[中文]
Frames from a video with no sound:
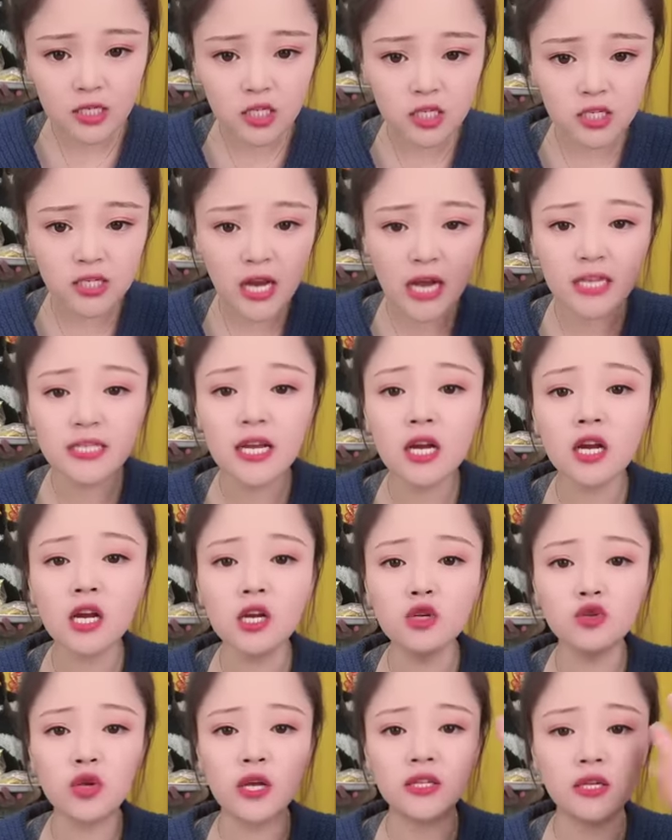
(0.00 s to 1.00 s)
啥馅可
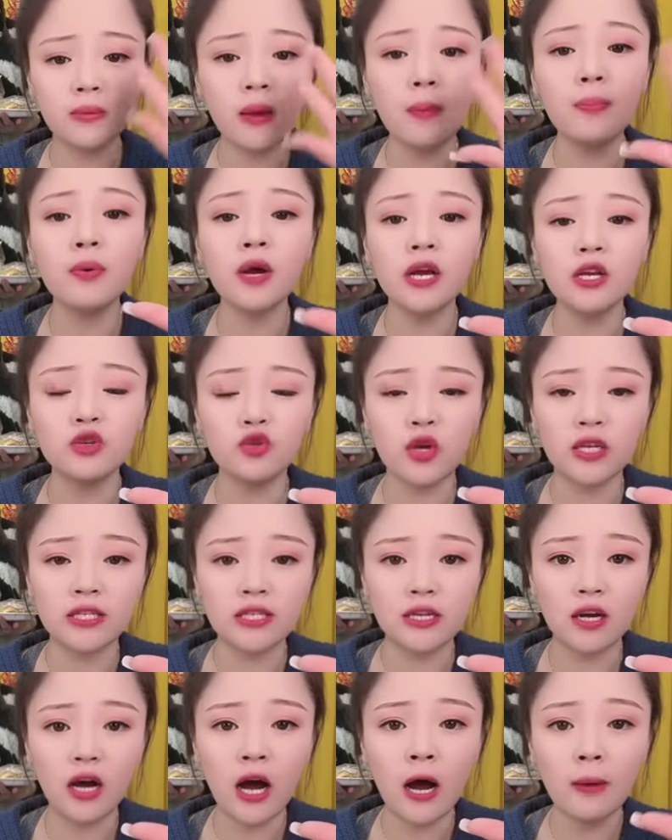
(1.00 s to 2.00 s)
以选择吗？不可以选
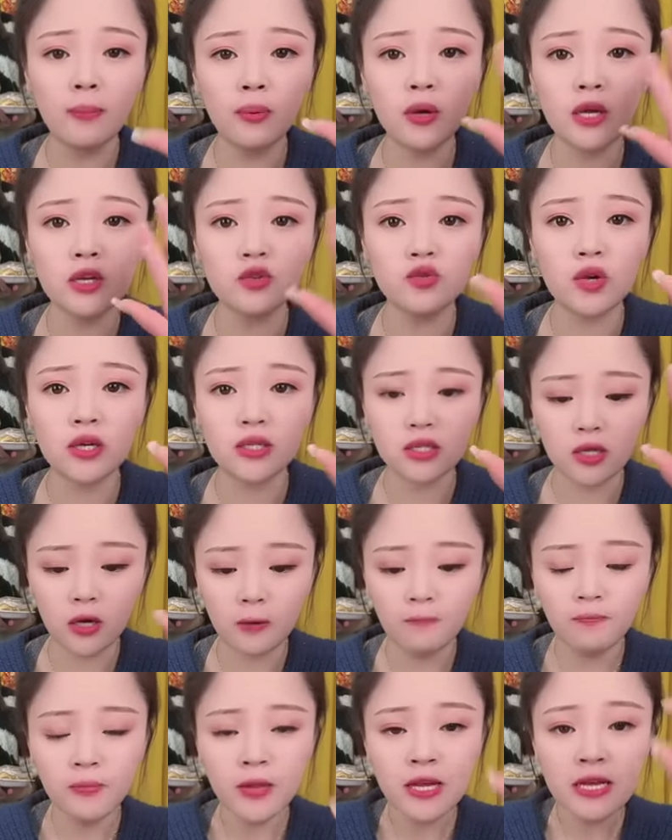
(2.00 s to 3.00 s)
择啊！不可以选
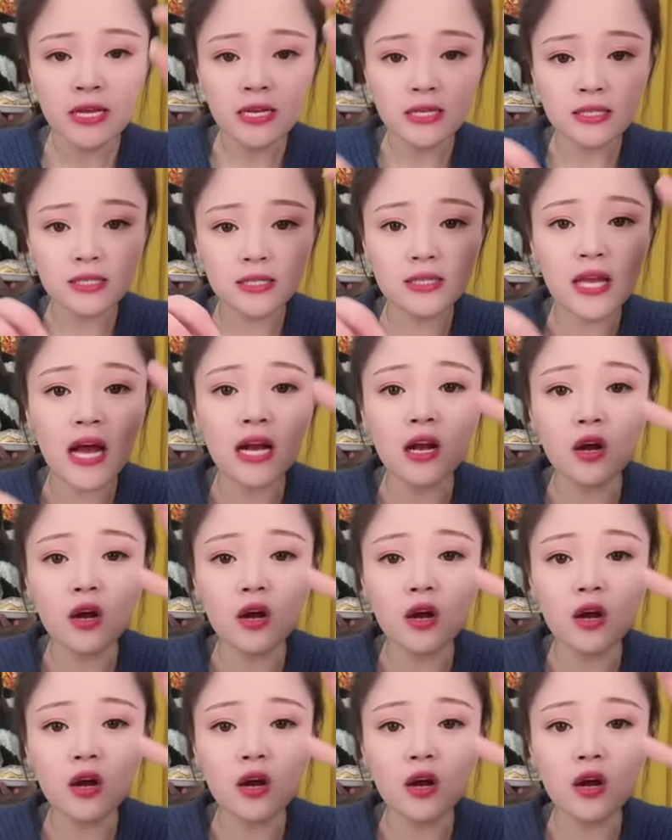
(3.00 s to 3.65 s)
择，3